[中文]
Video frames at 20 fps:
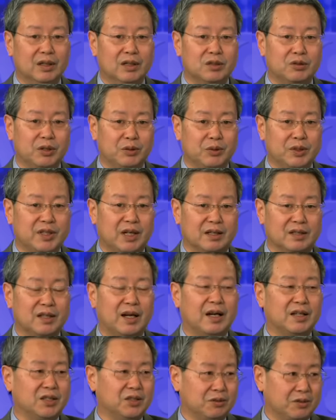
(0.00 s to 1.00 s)
所以我想这
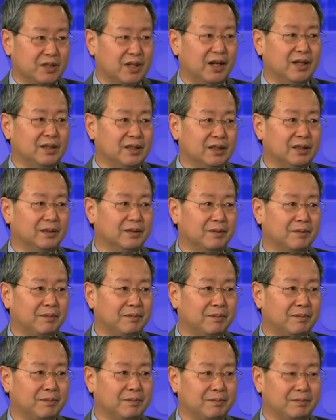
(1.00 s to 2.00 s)
还是有差异的。
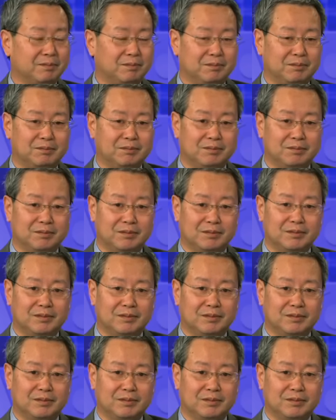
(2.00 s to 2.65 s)
是，谢谢您。